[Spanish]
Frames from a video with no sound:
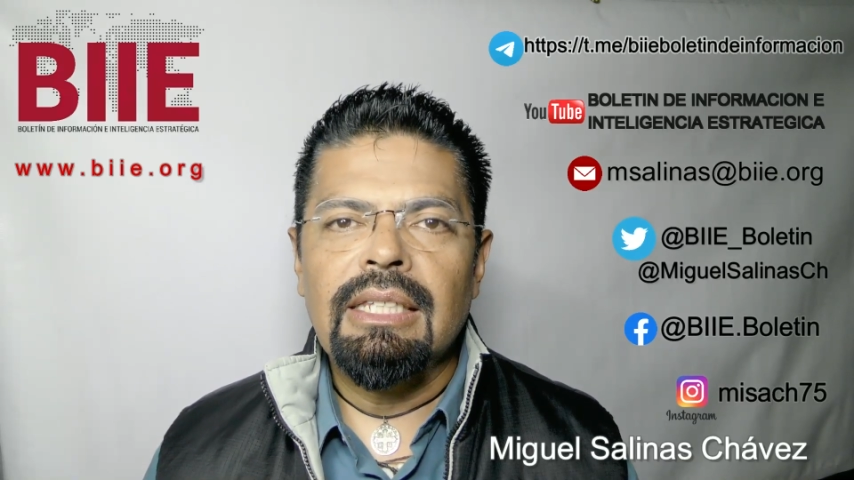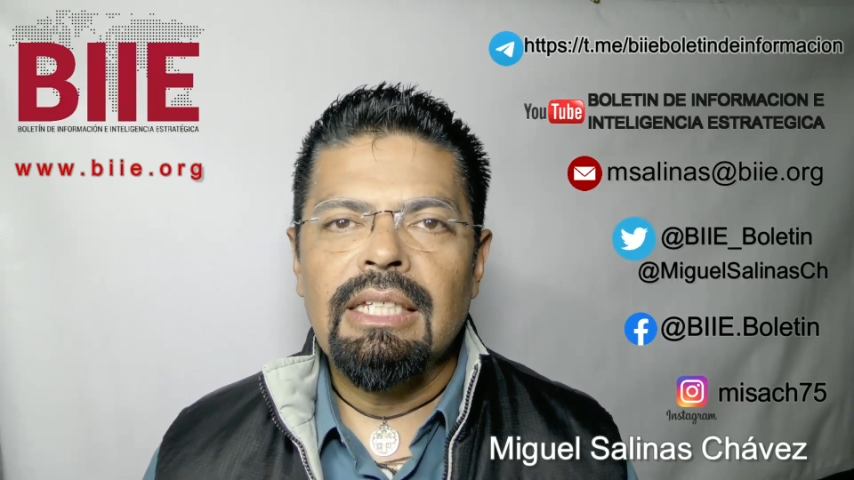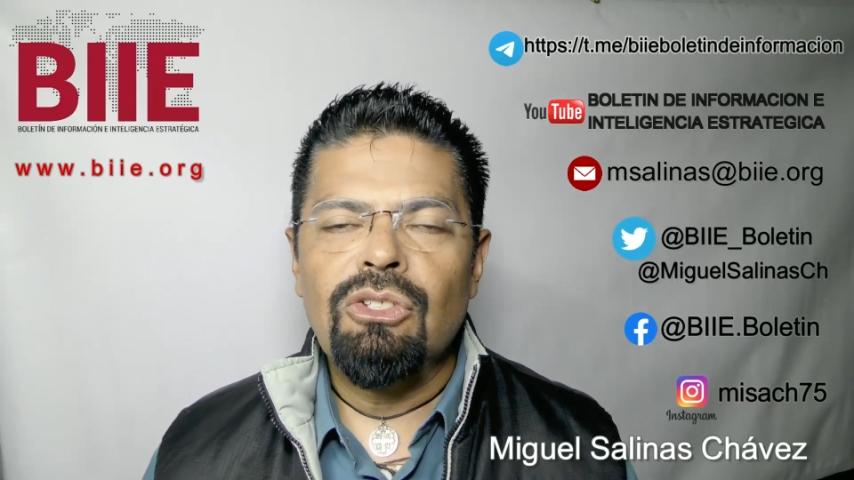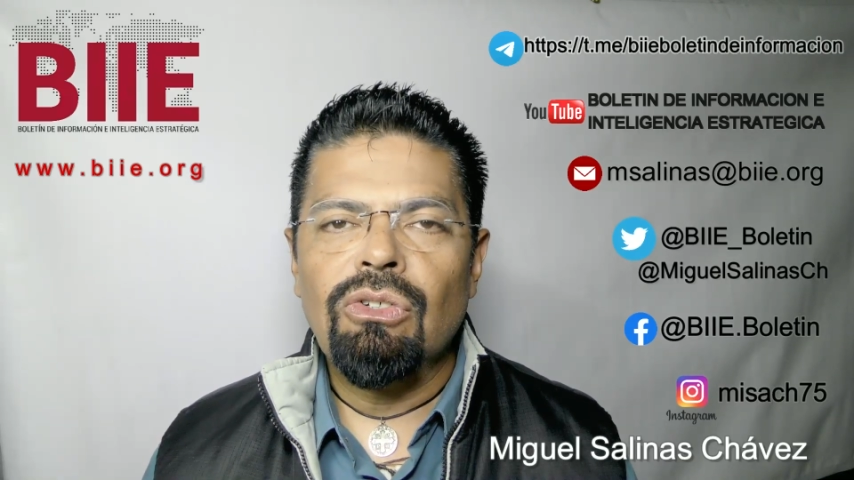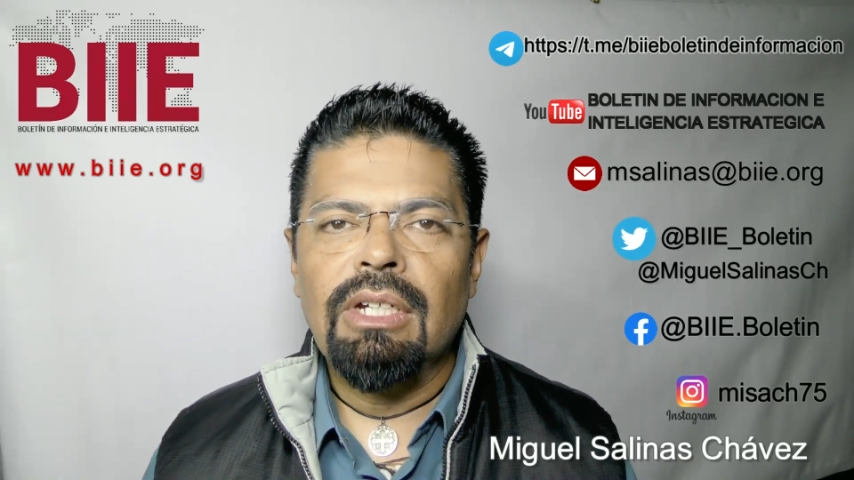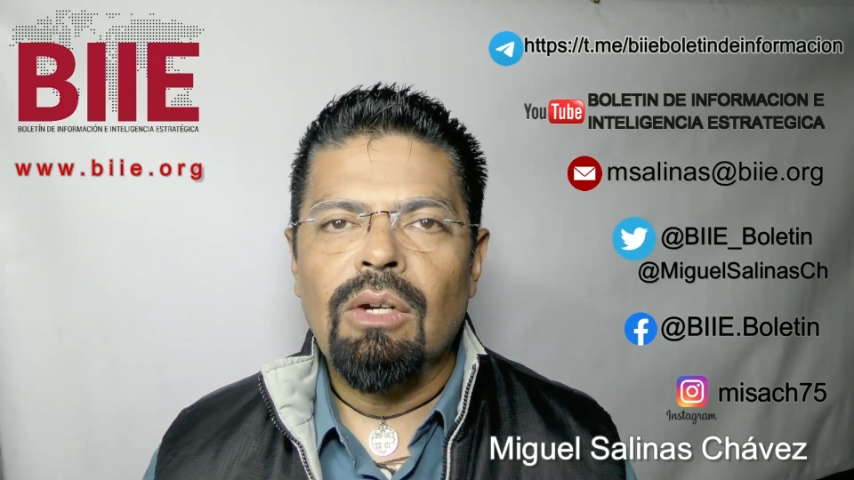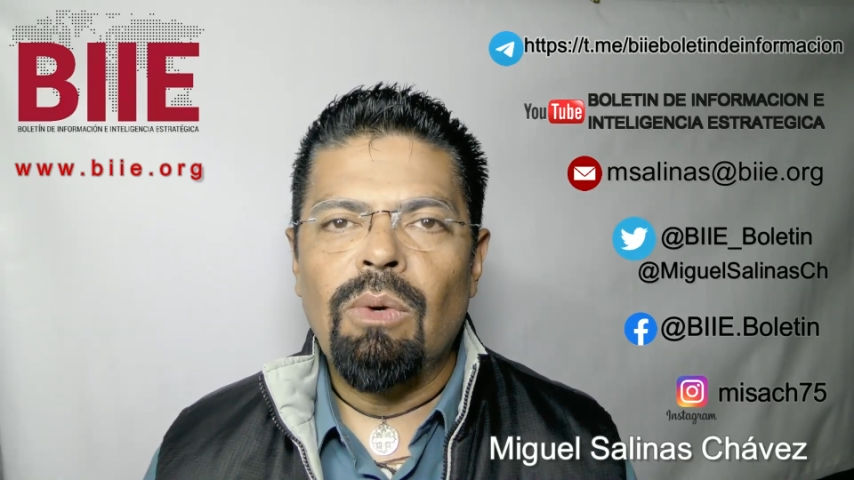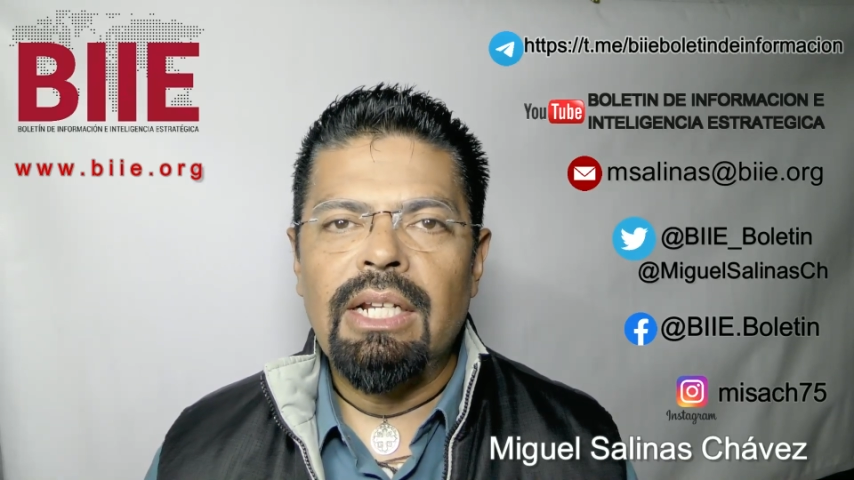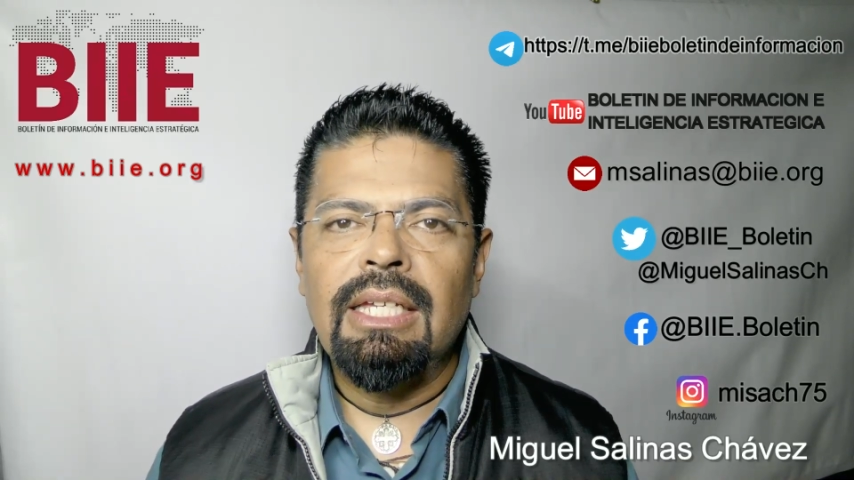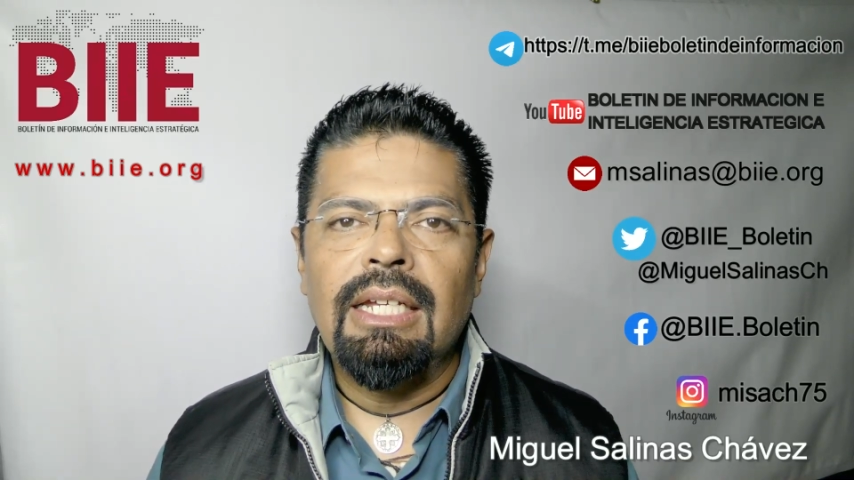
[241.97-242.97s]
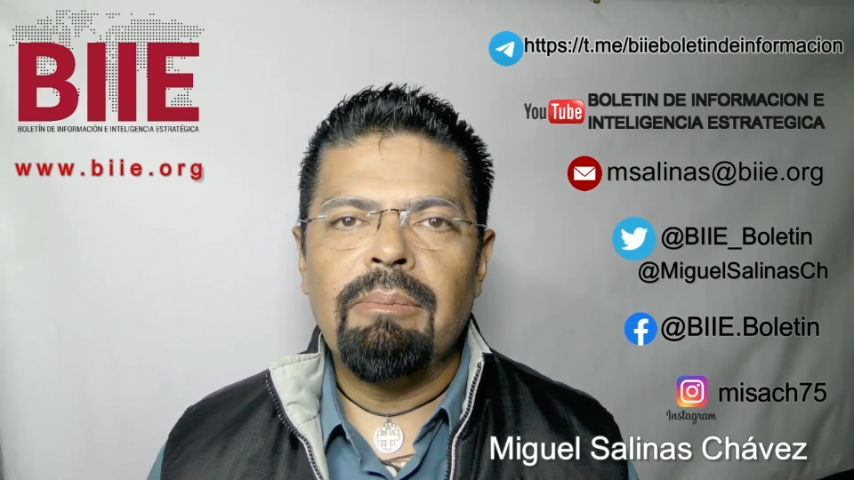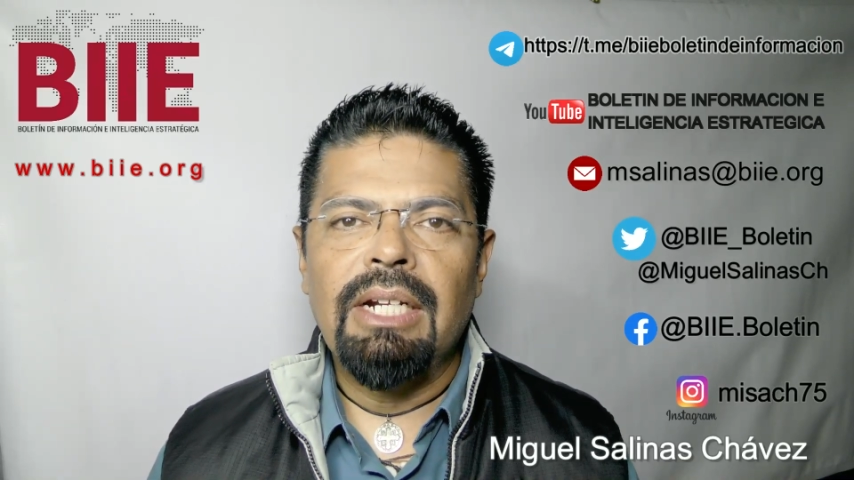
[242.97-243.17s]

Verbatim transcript: dicho que cualquier